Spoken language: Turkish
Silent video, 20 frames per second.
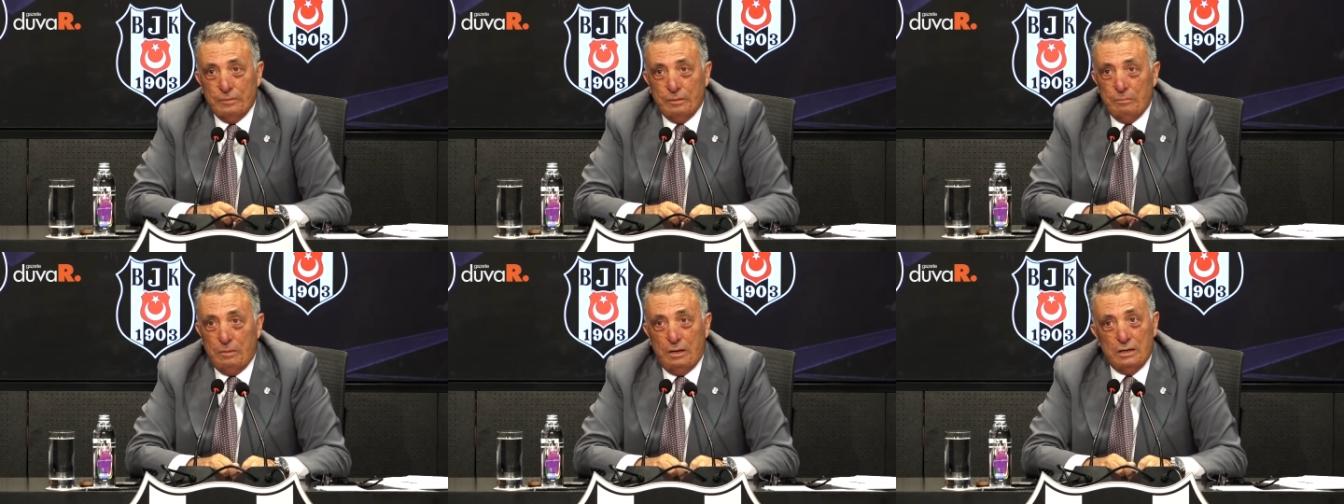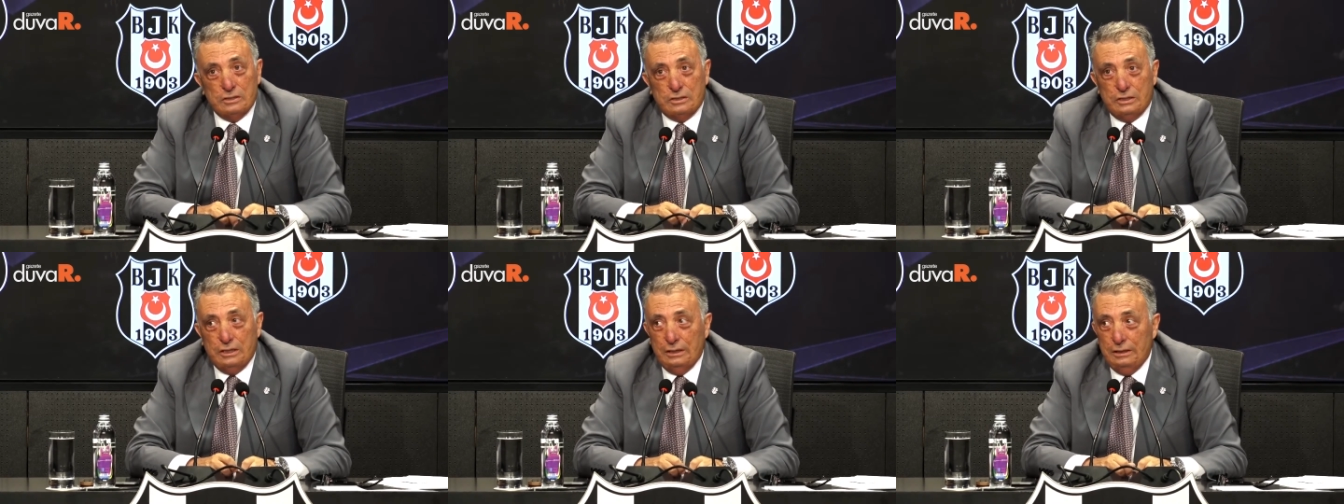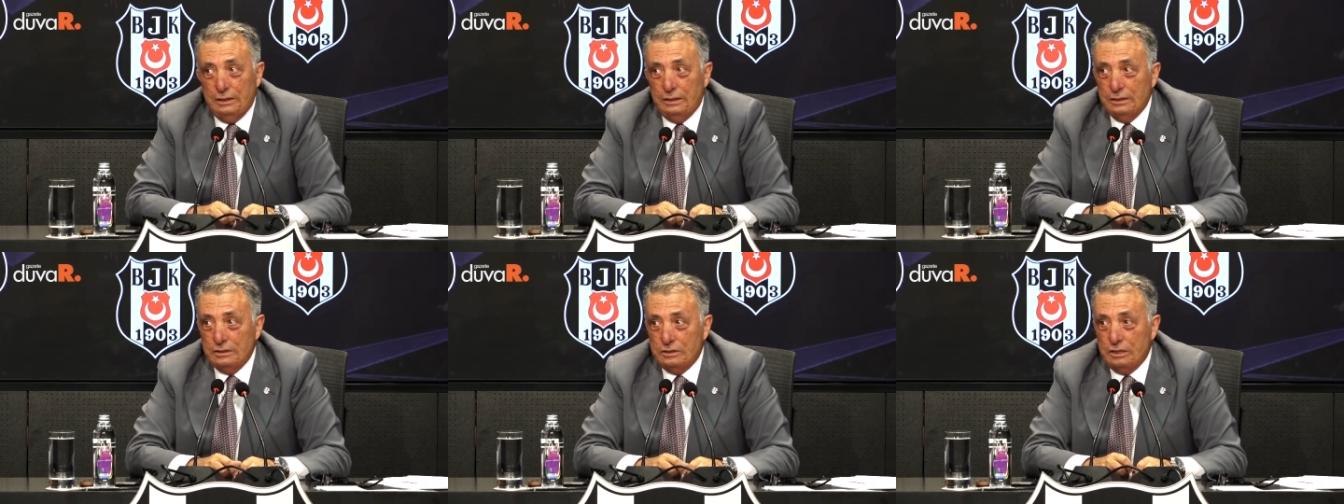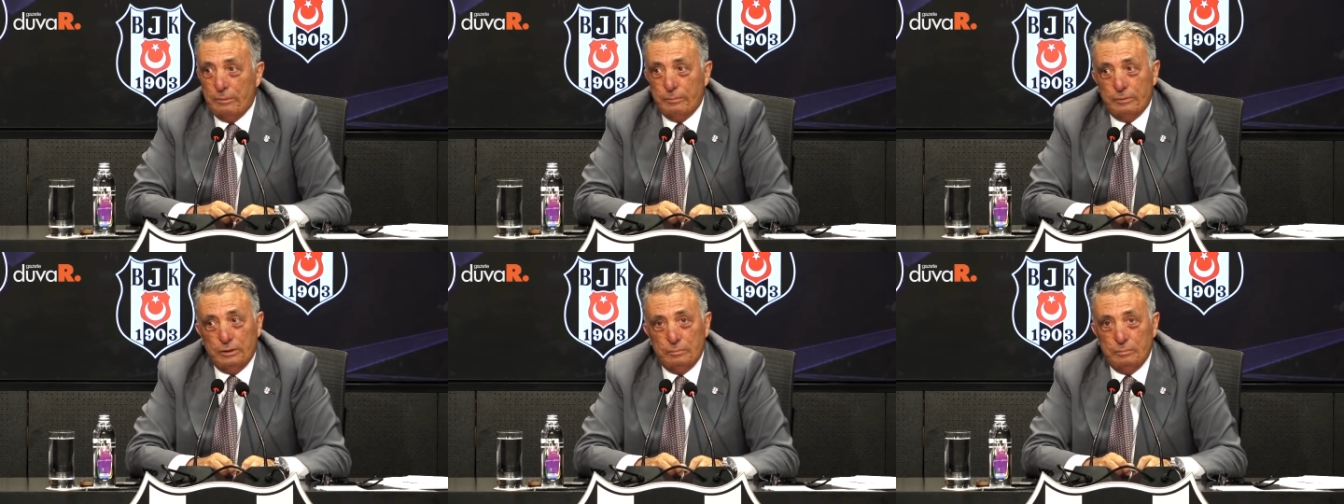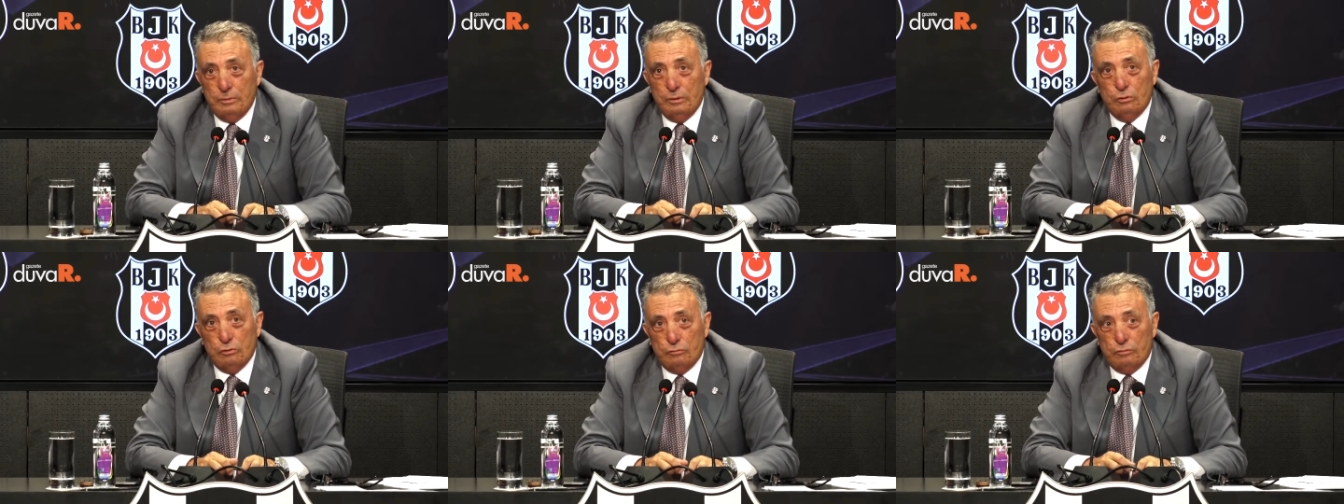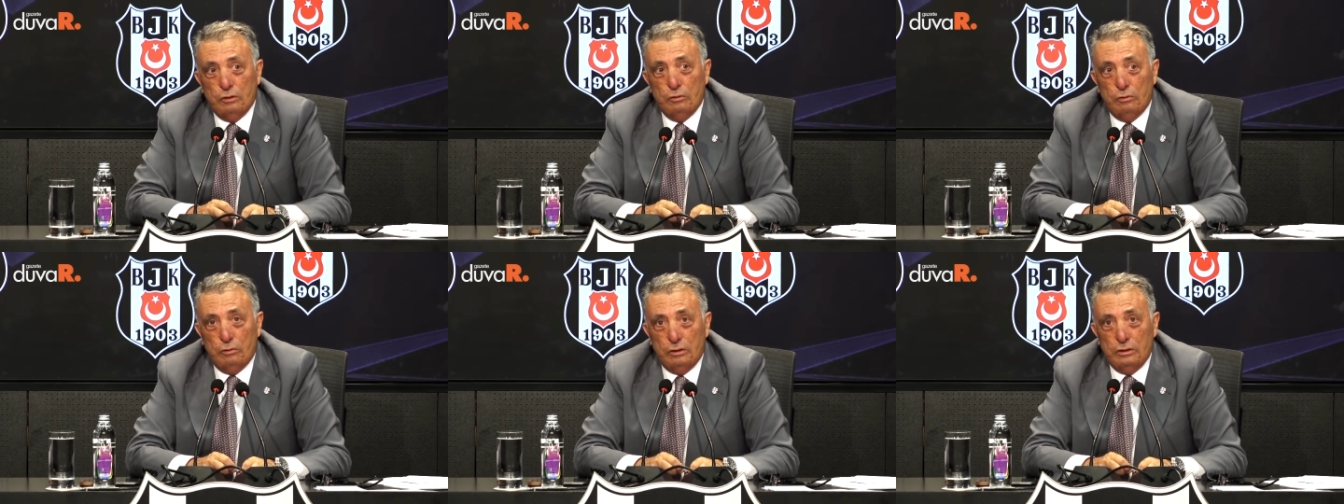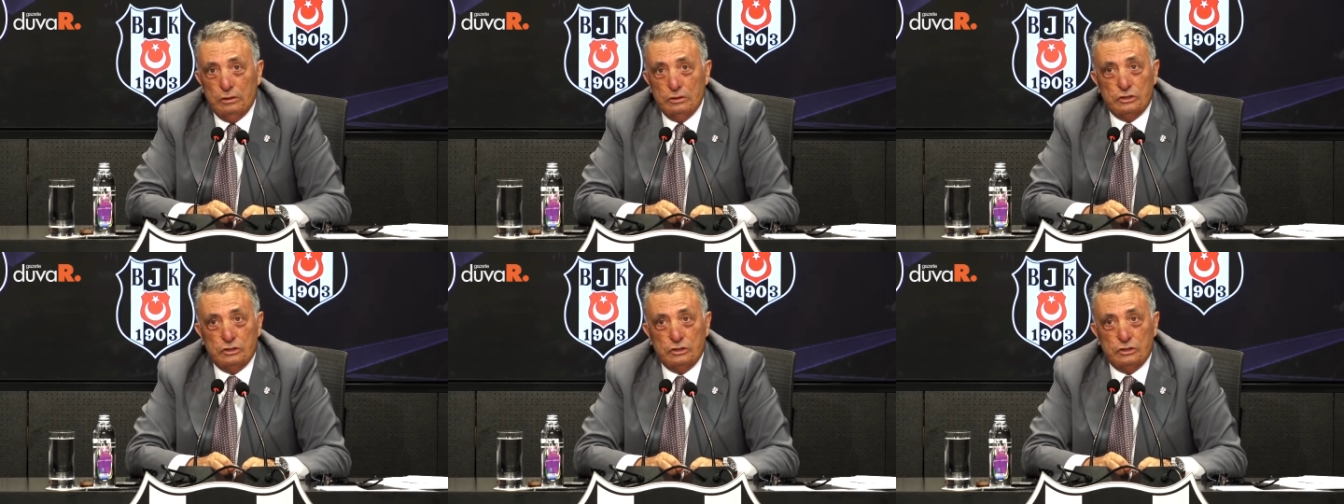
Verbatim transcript: bazı şeyleri sabretmeyin lütfen öğrenin.